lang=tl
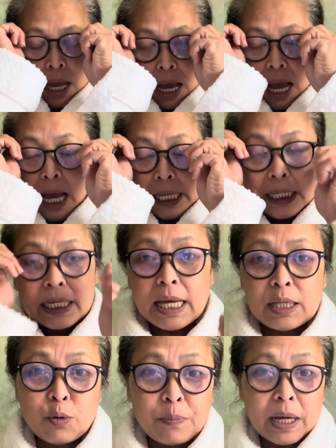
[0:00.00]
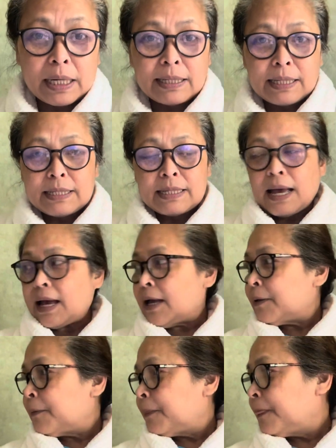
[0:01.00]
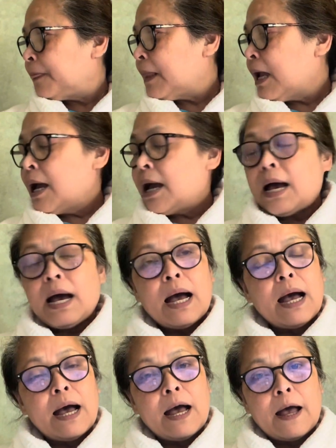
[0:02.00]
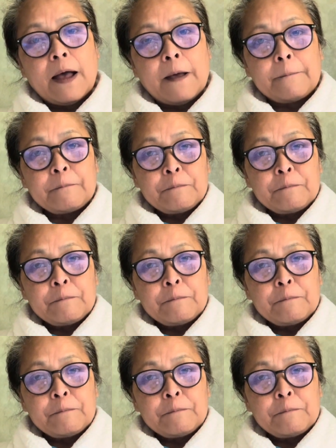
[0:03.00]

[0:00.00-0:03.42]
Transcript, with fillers: Uh, hindi ito marites ha. Uh,